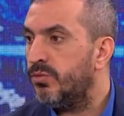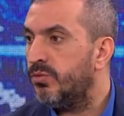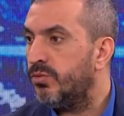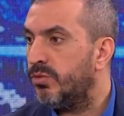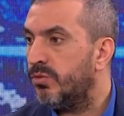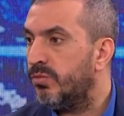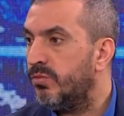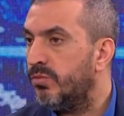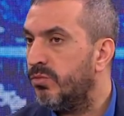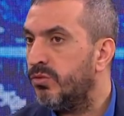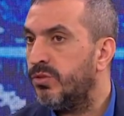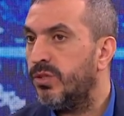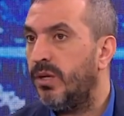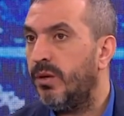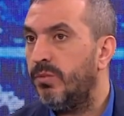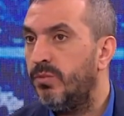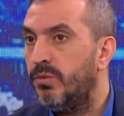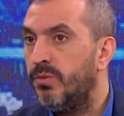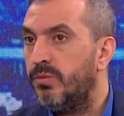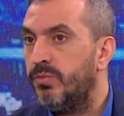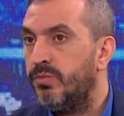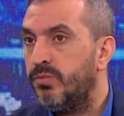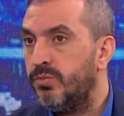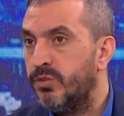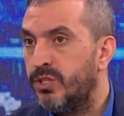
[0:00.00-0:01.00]
bu durum, bu
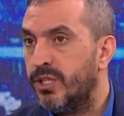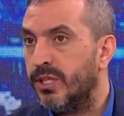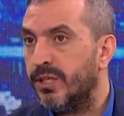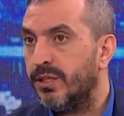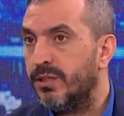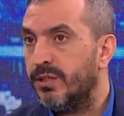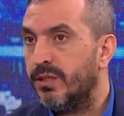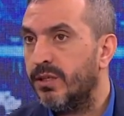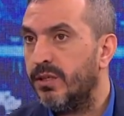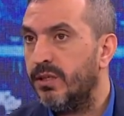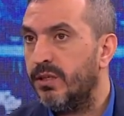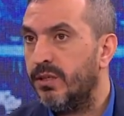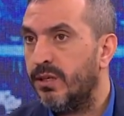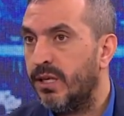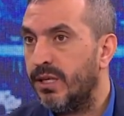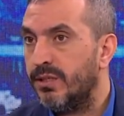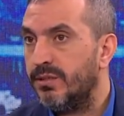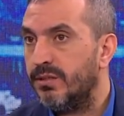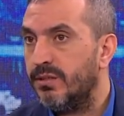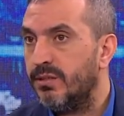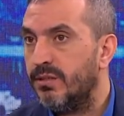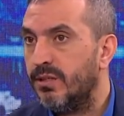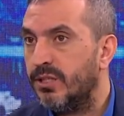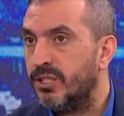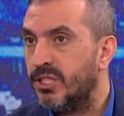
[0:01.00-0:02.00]
tablo bu şekilde
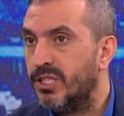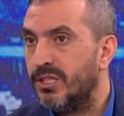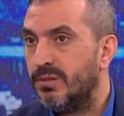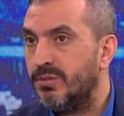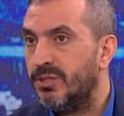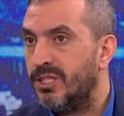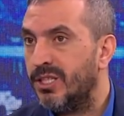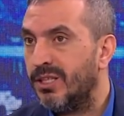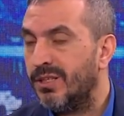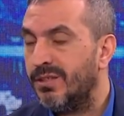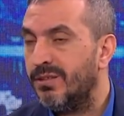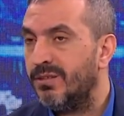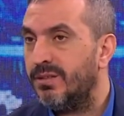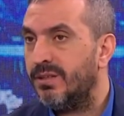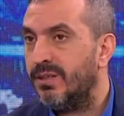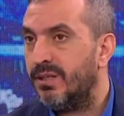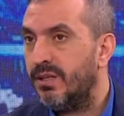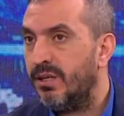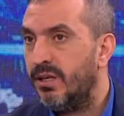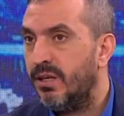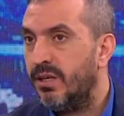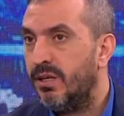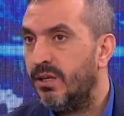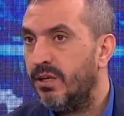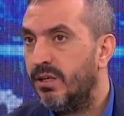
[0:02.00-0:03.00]
net, açık bir
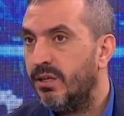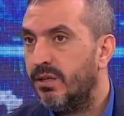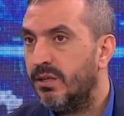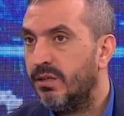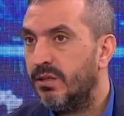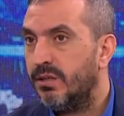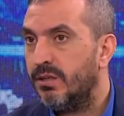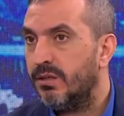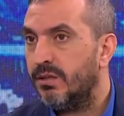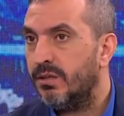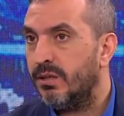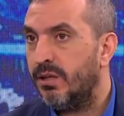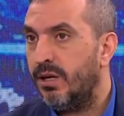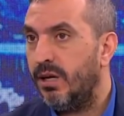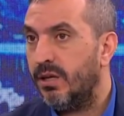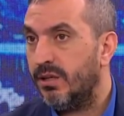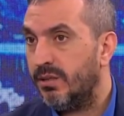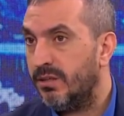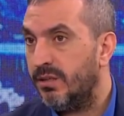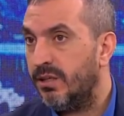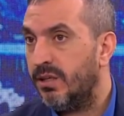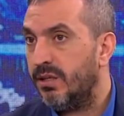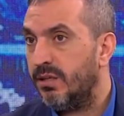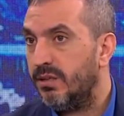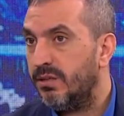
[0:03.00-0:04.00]
şekilde e,
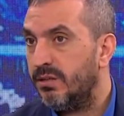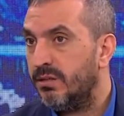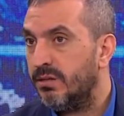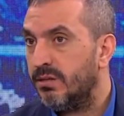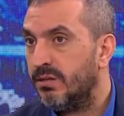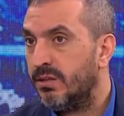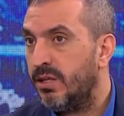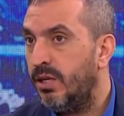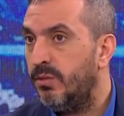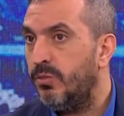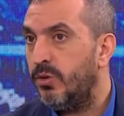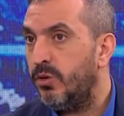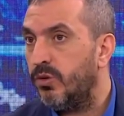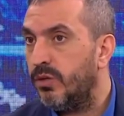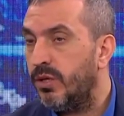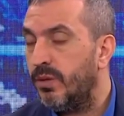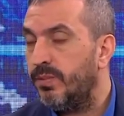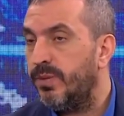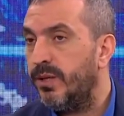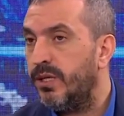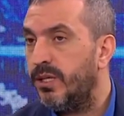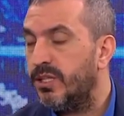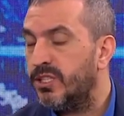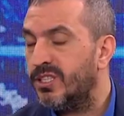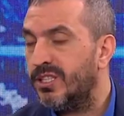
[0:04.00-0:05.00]
halkla,
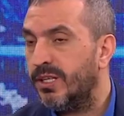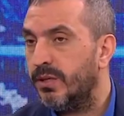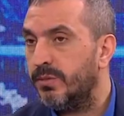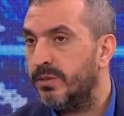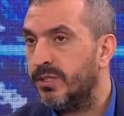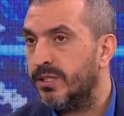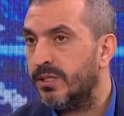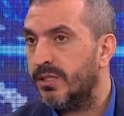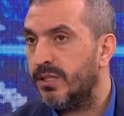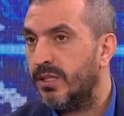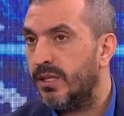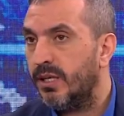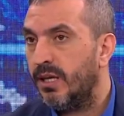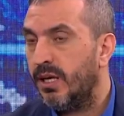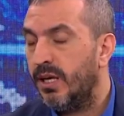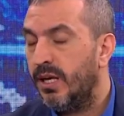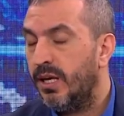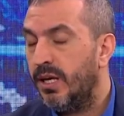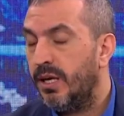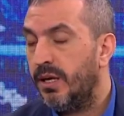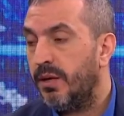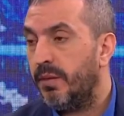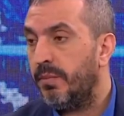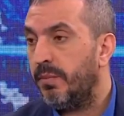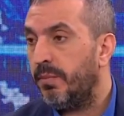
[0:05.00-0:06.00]
kamuoyuyla paylaşılabilse.
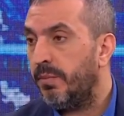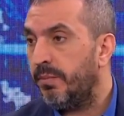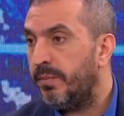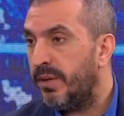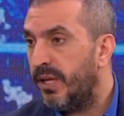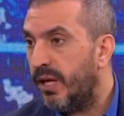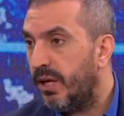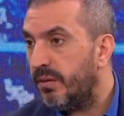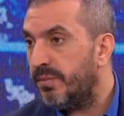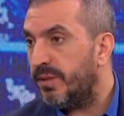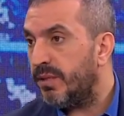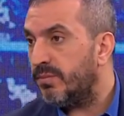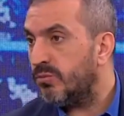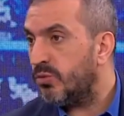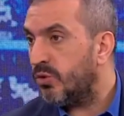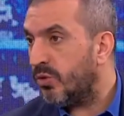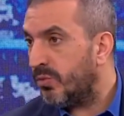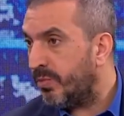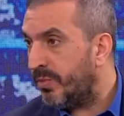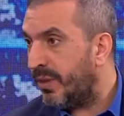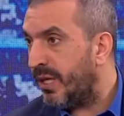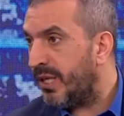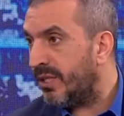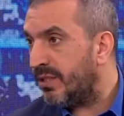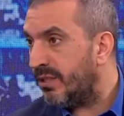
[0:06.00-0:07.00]
Bilal benim
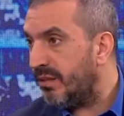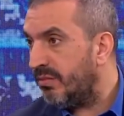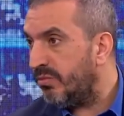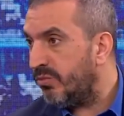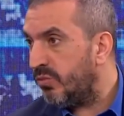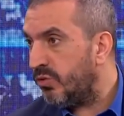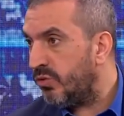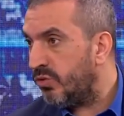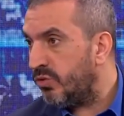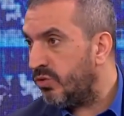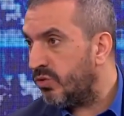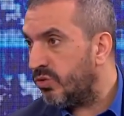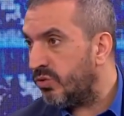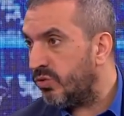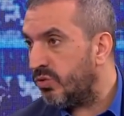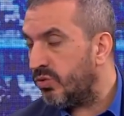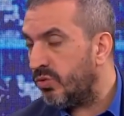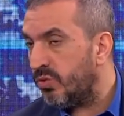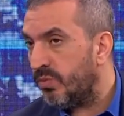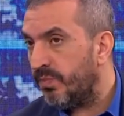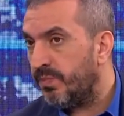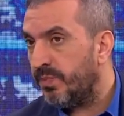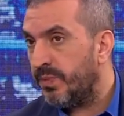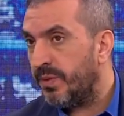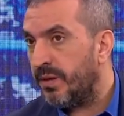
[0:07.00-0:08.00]
çok beğendiğim bir
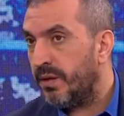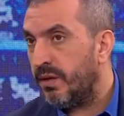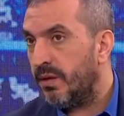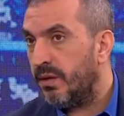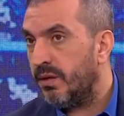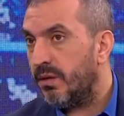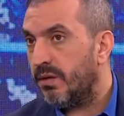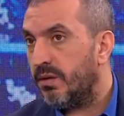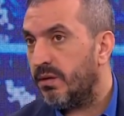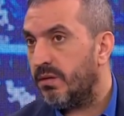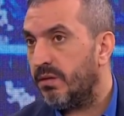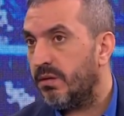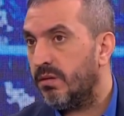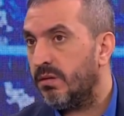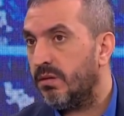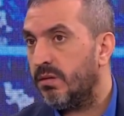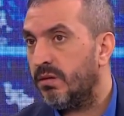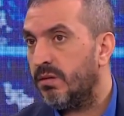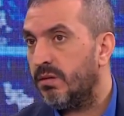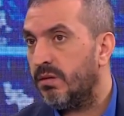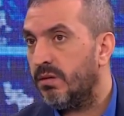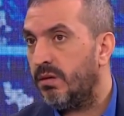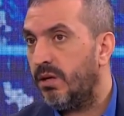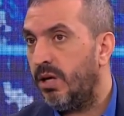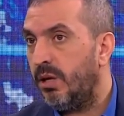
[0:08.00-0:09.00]
oyuncuydu.
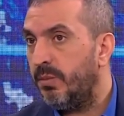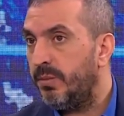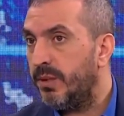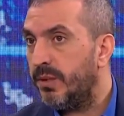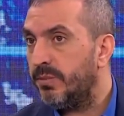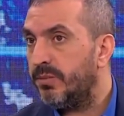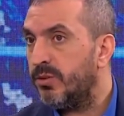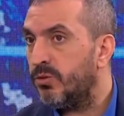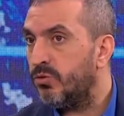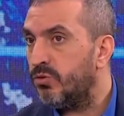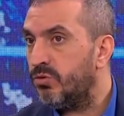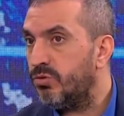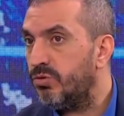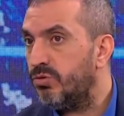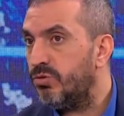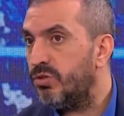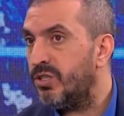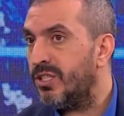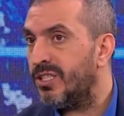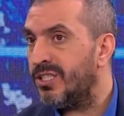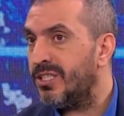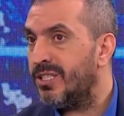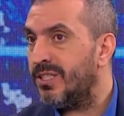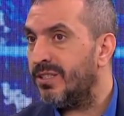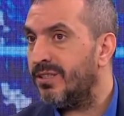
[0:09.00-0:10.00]
E, ama bir
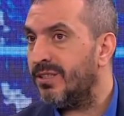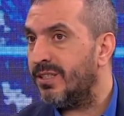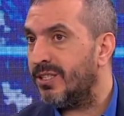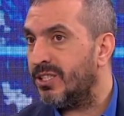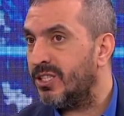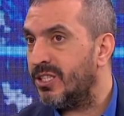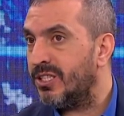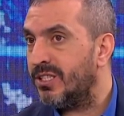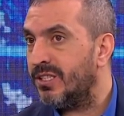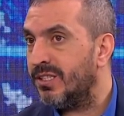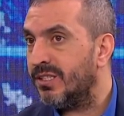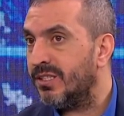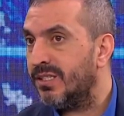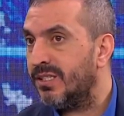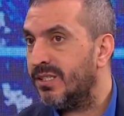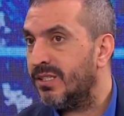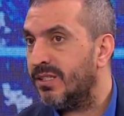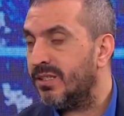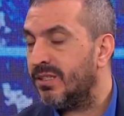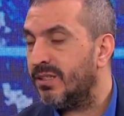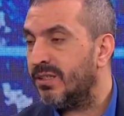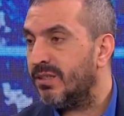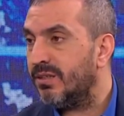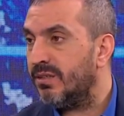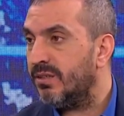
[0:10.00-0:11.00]
düşüş yaşadı
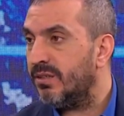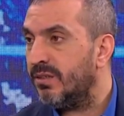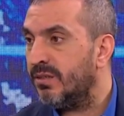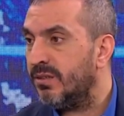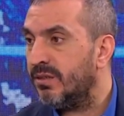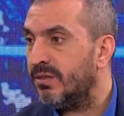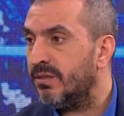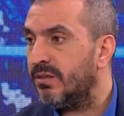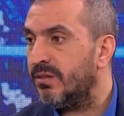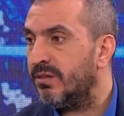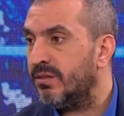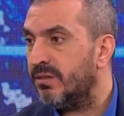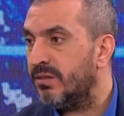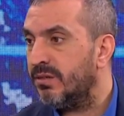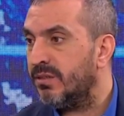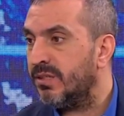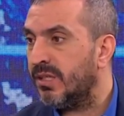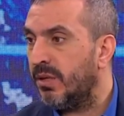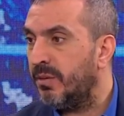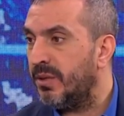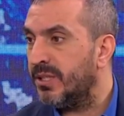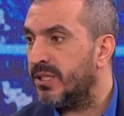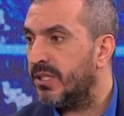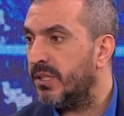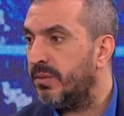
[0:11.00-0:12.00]
açıkçası e,
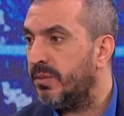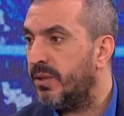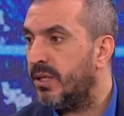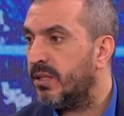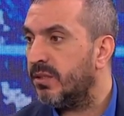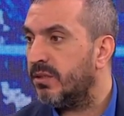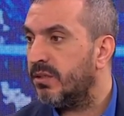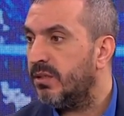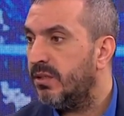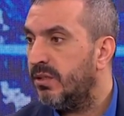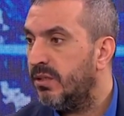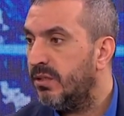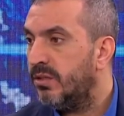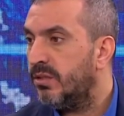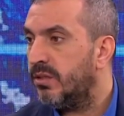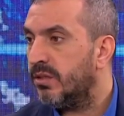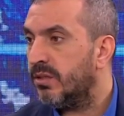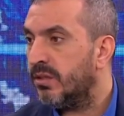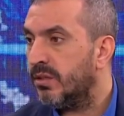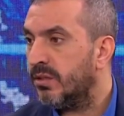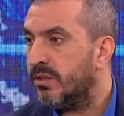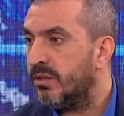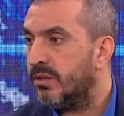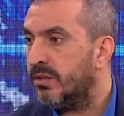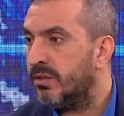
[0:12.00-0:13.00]
zaman zaman
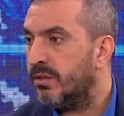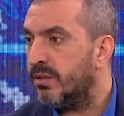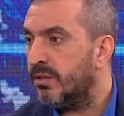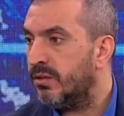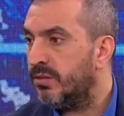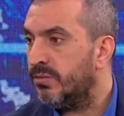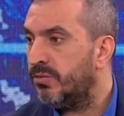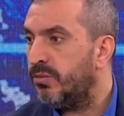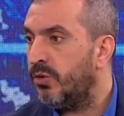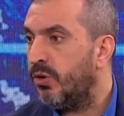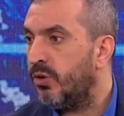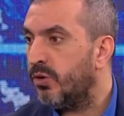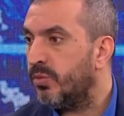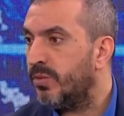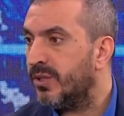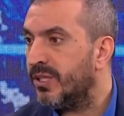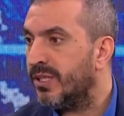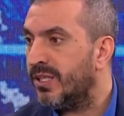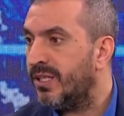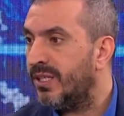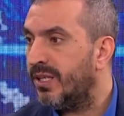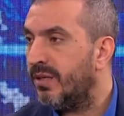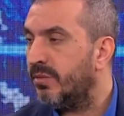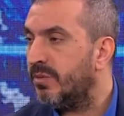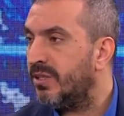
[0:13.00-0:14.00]
e,
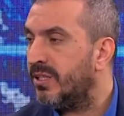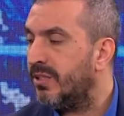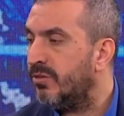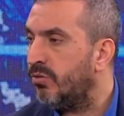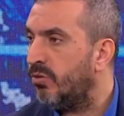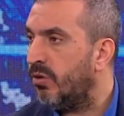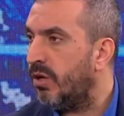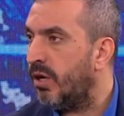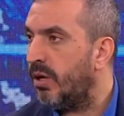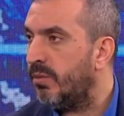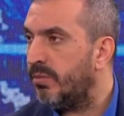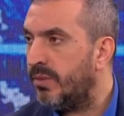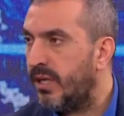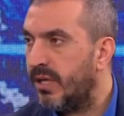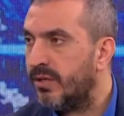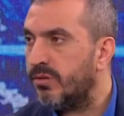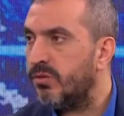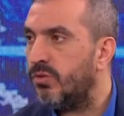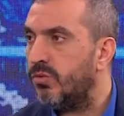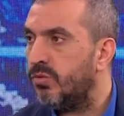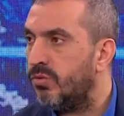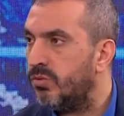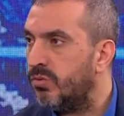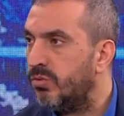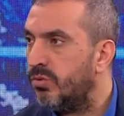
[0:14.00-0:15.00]
forma giyemediği
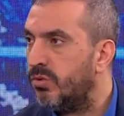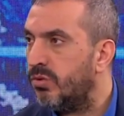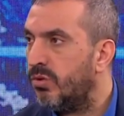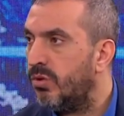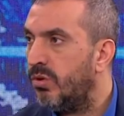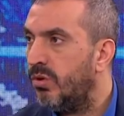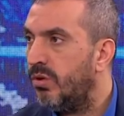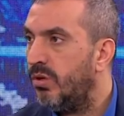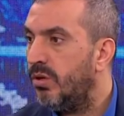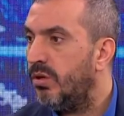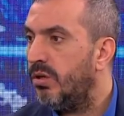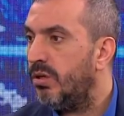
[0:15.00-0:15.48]
dönemler de oldu.